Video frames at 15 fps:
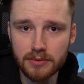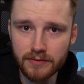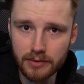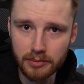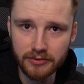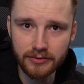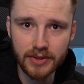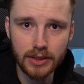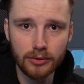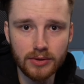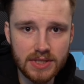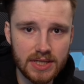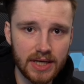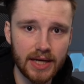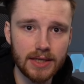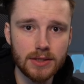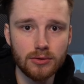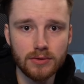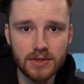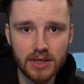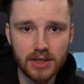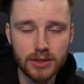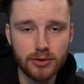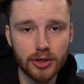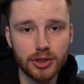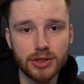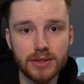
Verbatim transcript: Wir bewegen uns direkt zu unserer Extraction